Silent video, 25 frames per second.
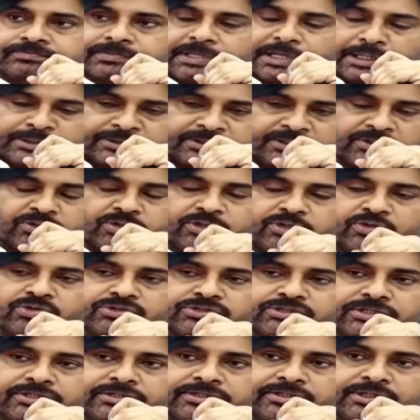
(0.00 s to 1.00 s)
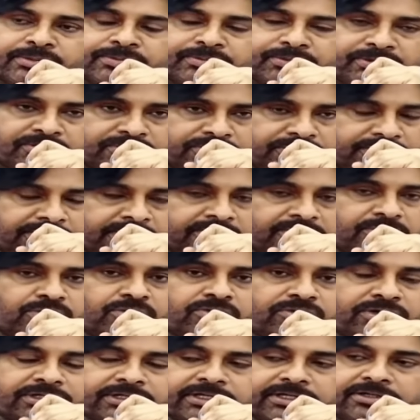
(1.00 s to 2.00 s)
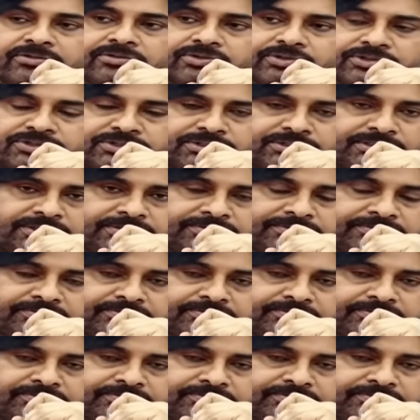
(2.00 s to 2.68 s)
అంత గొడవ జరిగినప్పుడు ఇదే నోవాటెల్కి వచ్చి